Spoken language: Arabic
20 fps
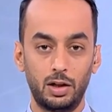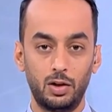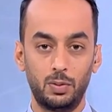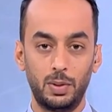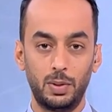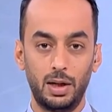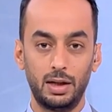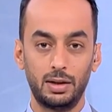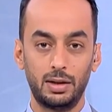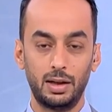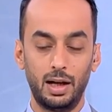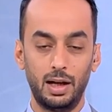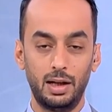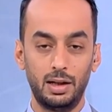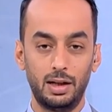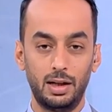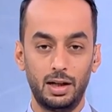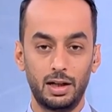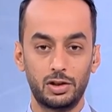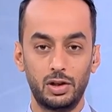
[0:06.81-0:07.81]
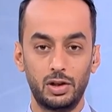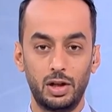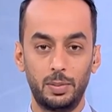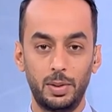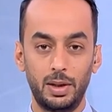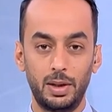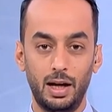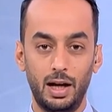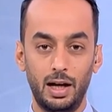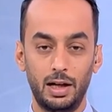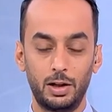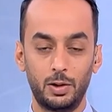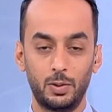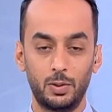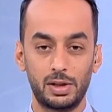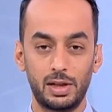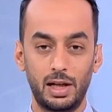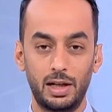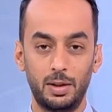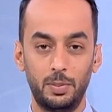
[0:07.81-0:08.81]
العملات الأجنبية أهلا
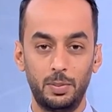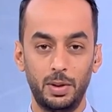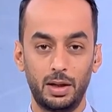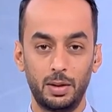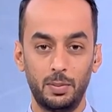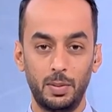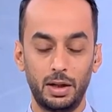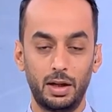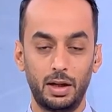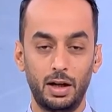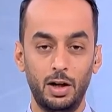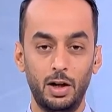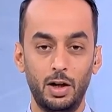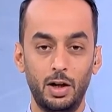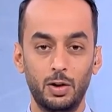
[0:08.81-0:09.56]
وسهلا بك معنا